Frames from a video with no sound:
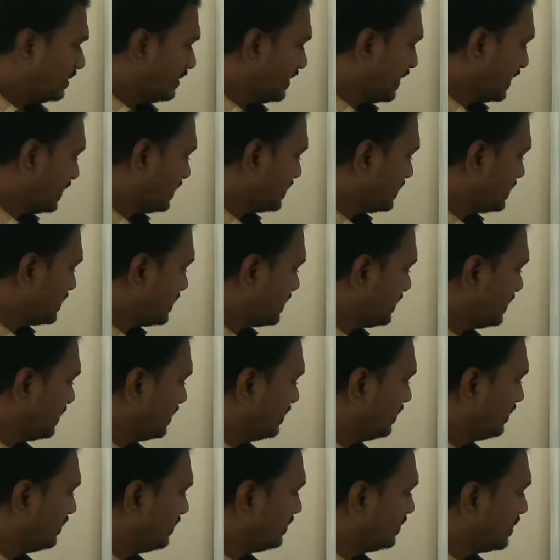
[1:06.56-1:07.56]
నెక్స్ట్
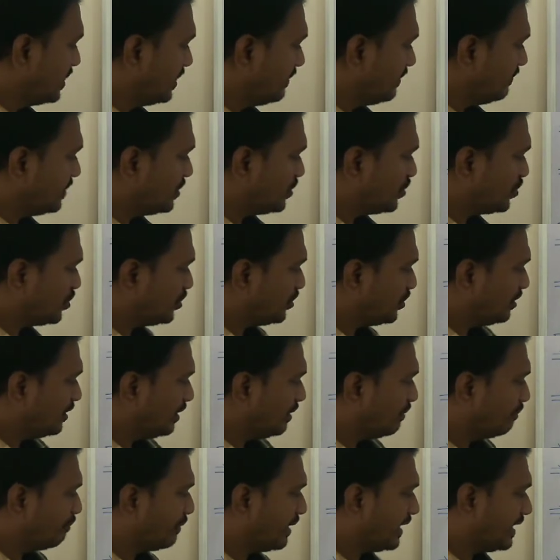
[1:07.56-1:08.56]
దే విష్ టు
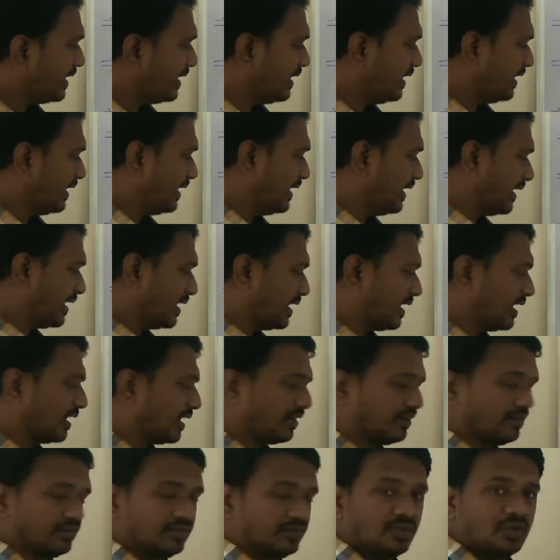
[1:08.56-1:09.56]
బై ఏ
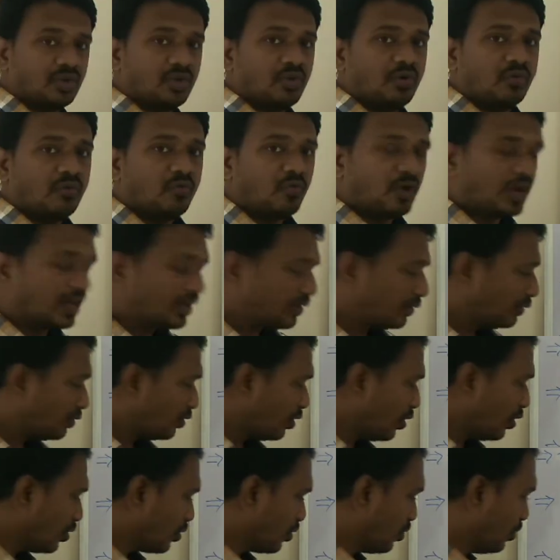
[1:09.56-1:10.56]
కార్ వాళ్ళు
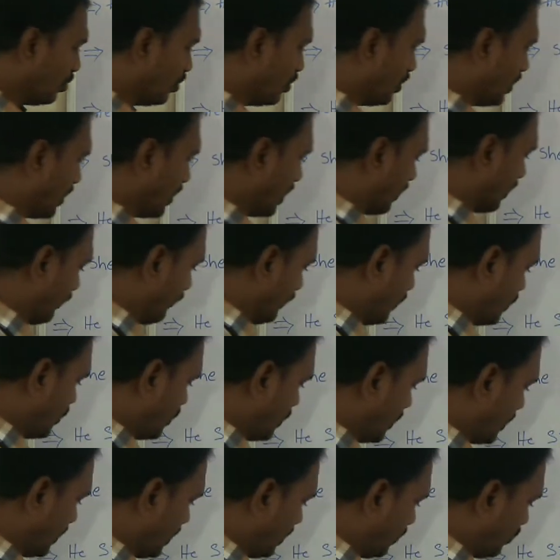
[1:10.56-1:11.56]
కోరుకుంటున్నారు
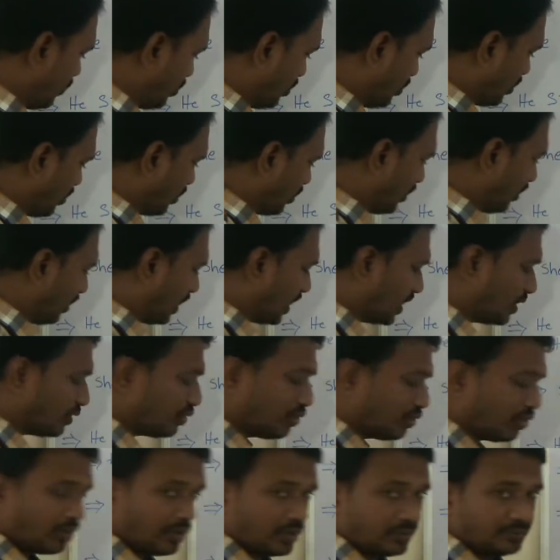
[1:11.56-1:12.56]
విష్ అంటే కోరుకోవడం
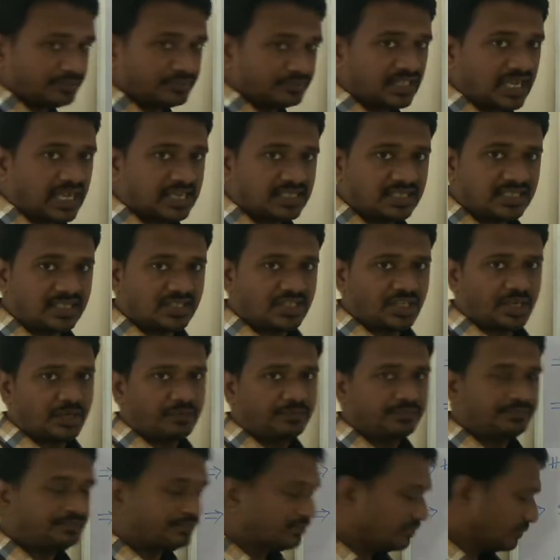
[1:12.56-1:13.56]
అనుకోవడం
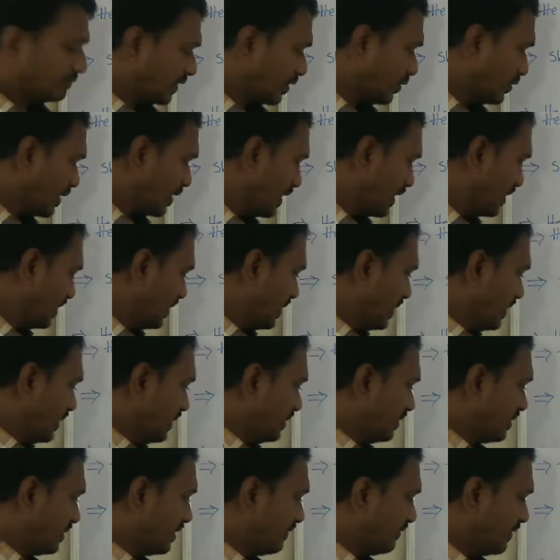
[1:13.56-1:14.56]
ఆశించడం ఓకే
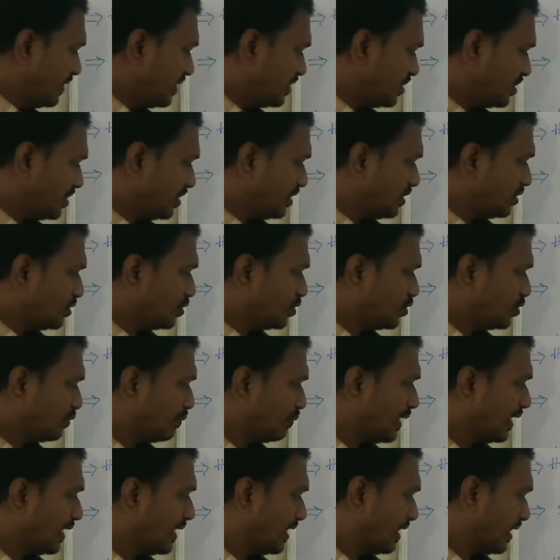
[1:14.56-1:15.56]
దే విష్ టు
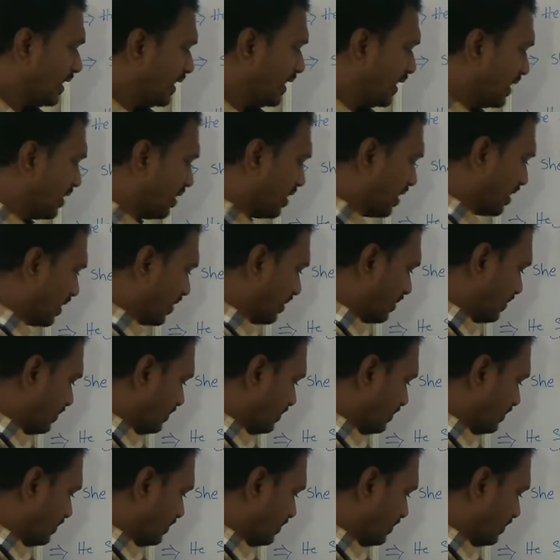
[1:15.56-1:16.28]
బై ఏ కార్